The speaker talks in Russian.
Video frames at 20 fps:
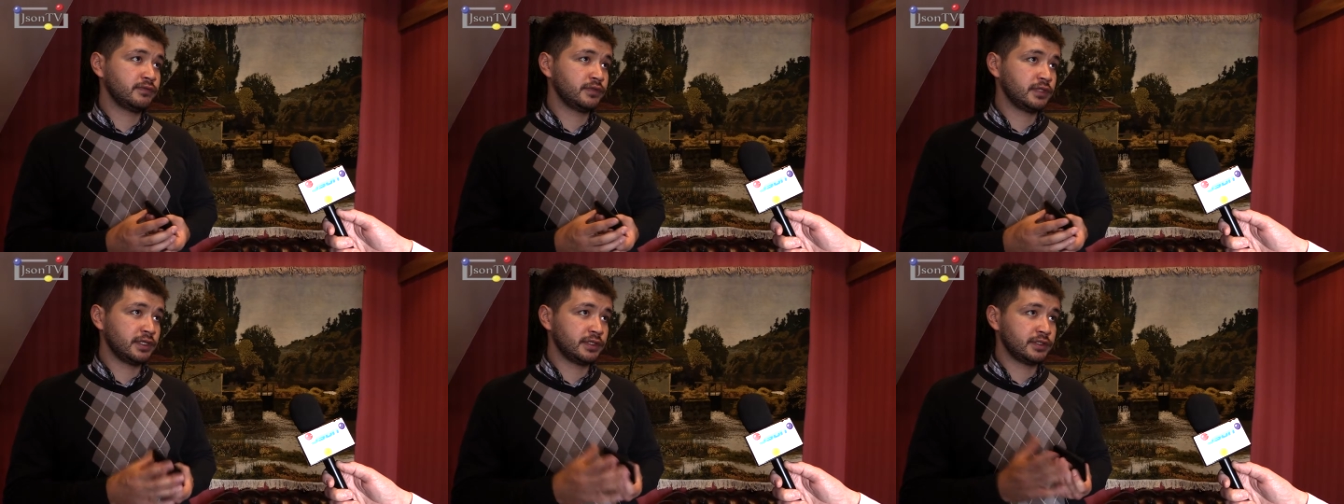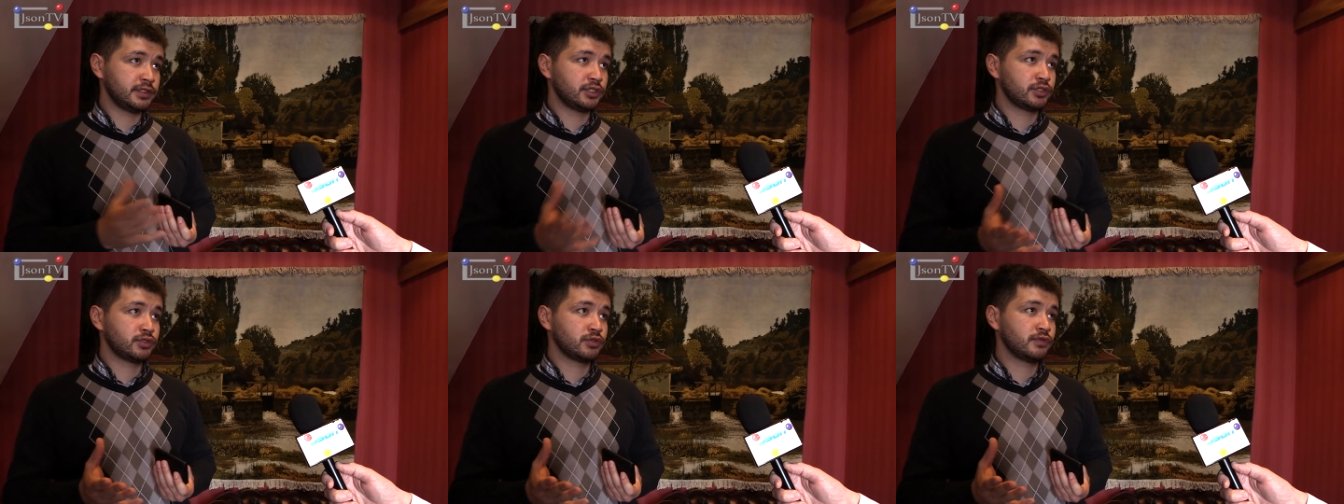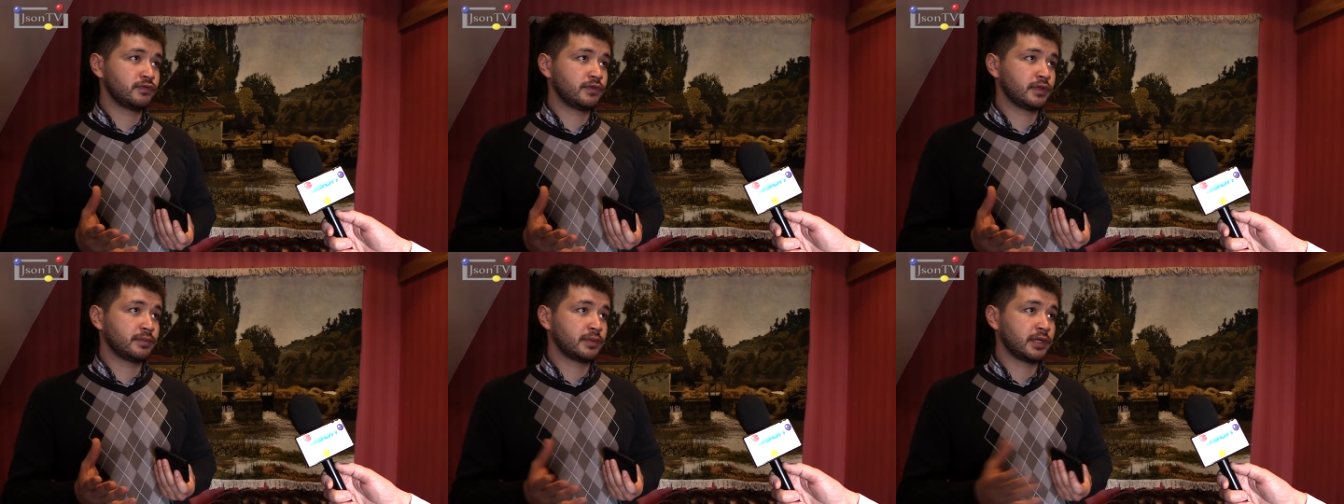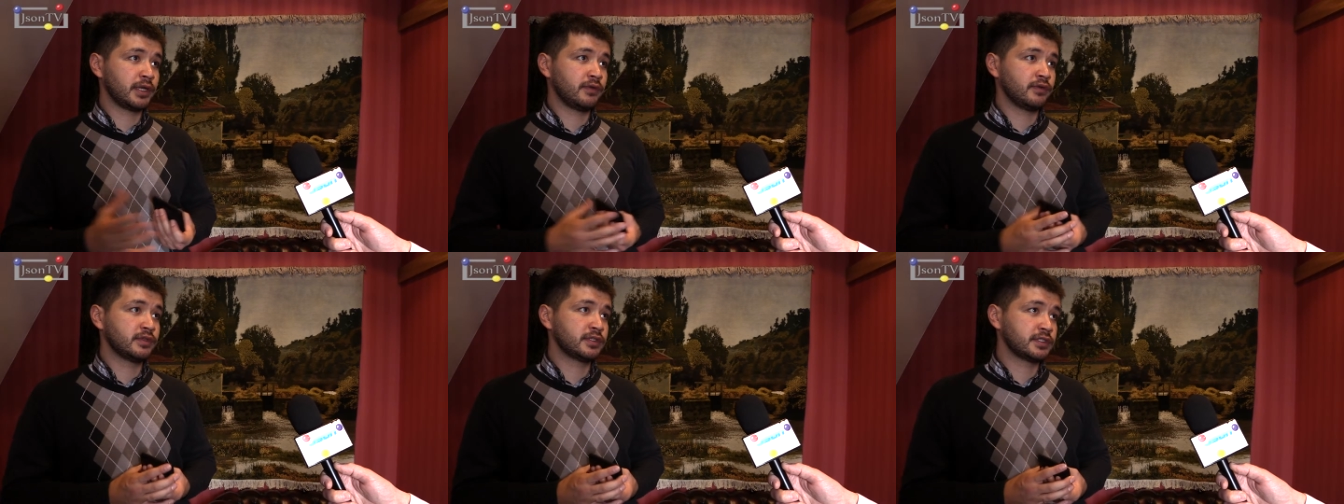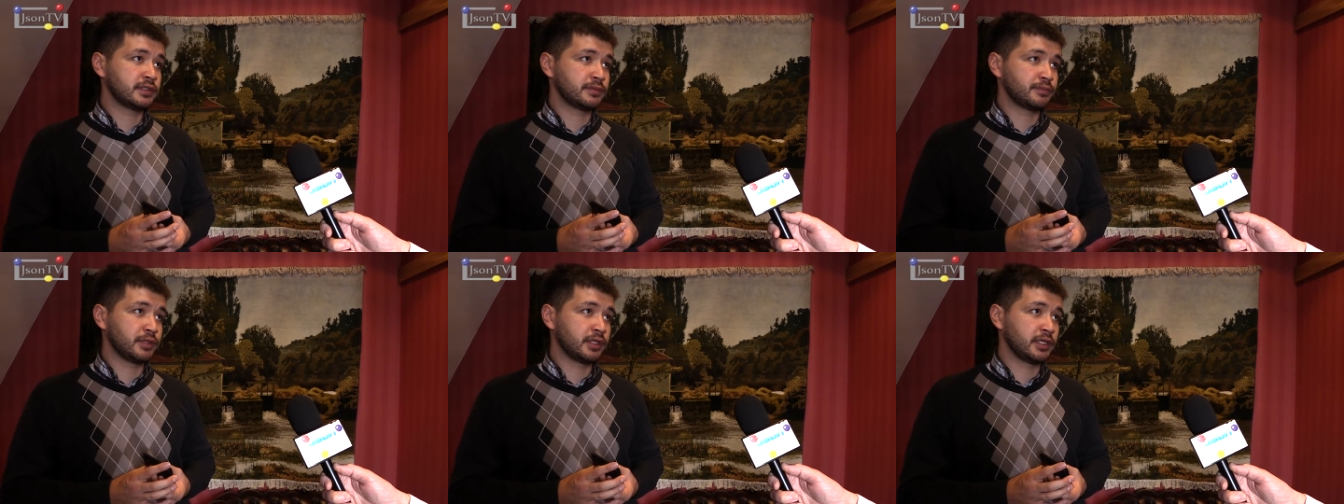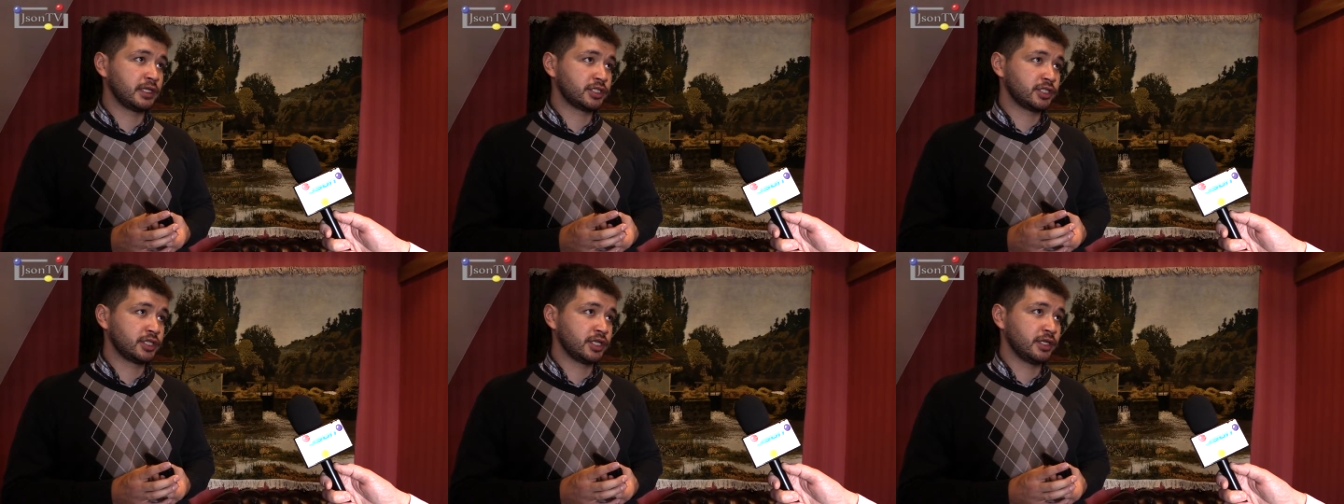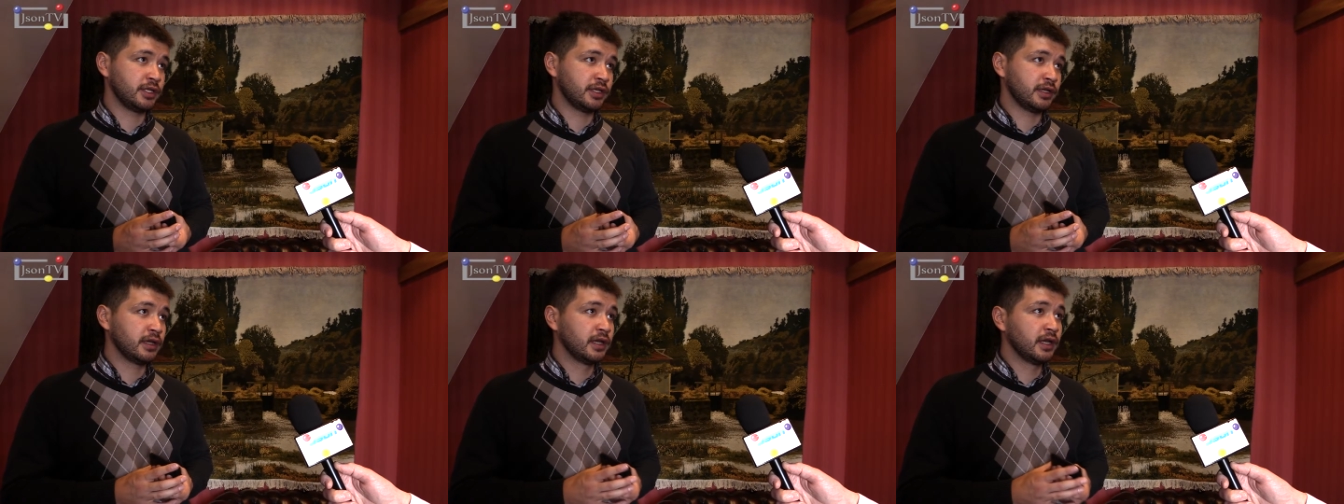в 10 часов отправится
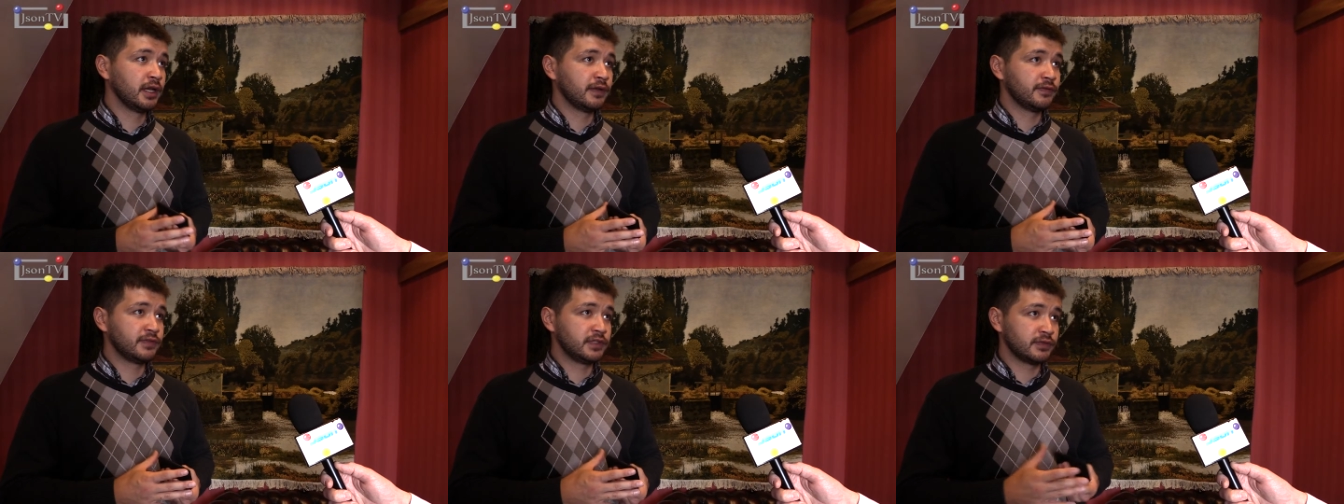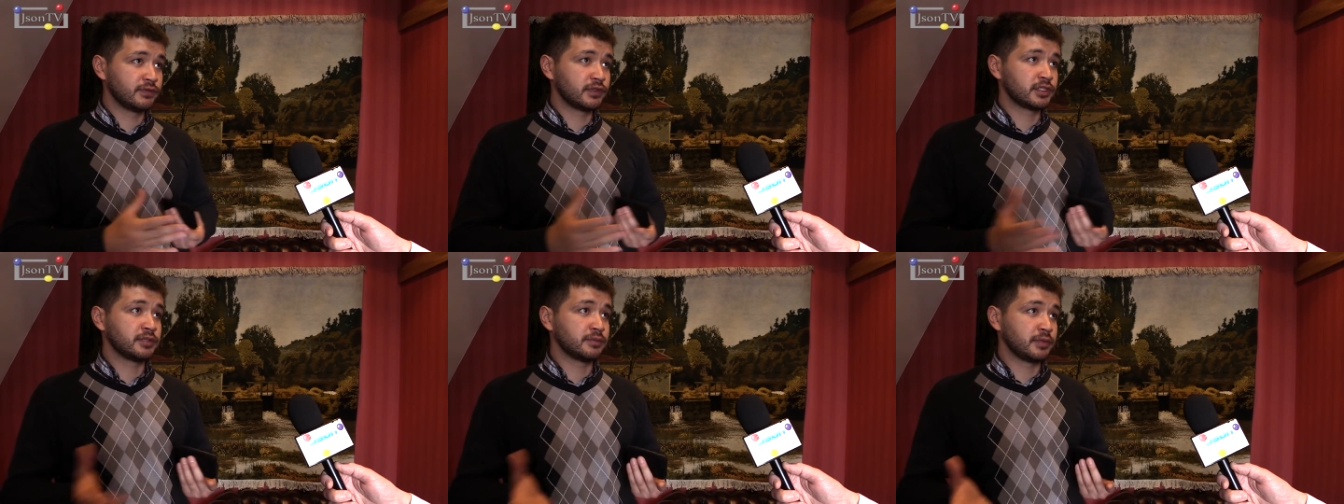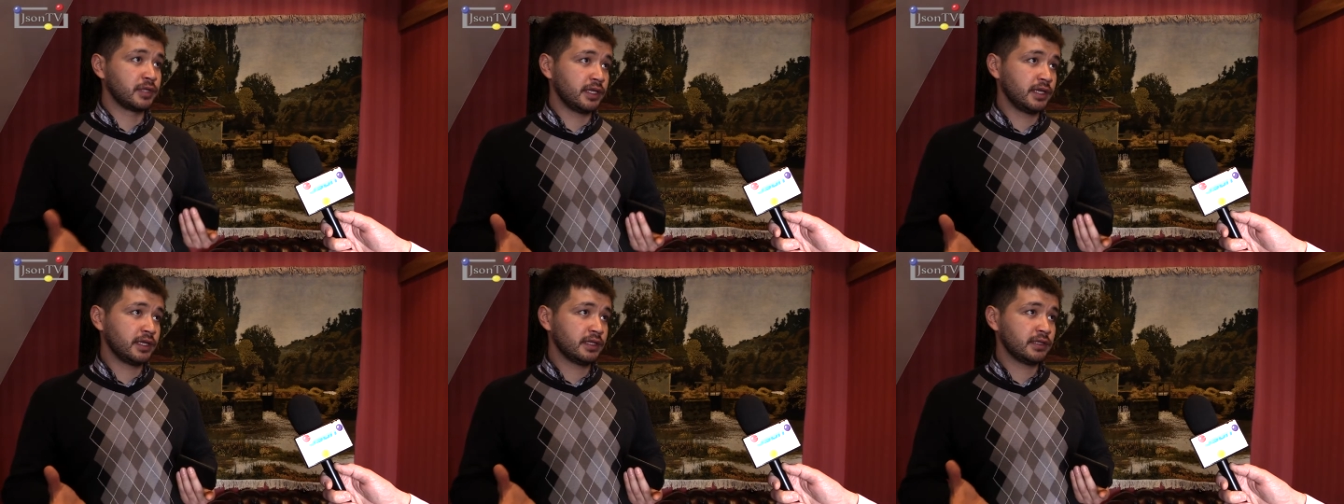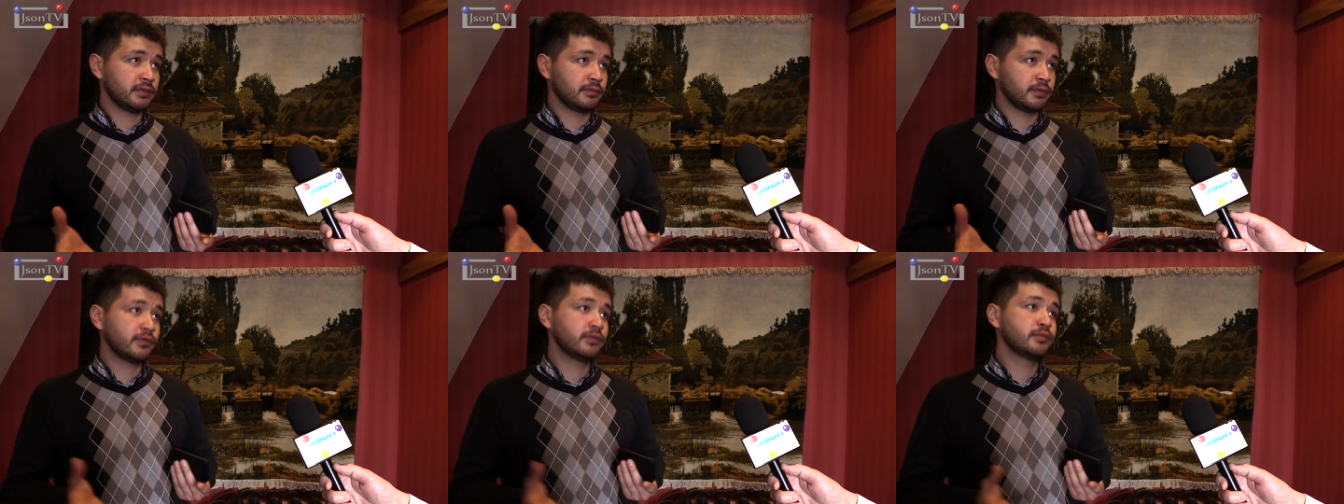предложение всем вашим клиентам,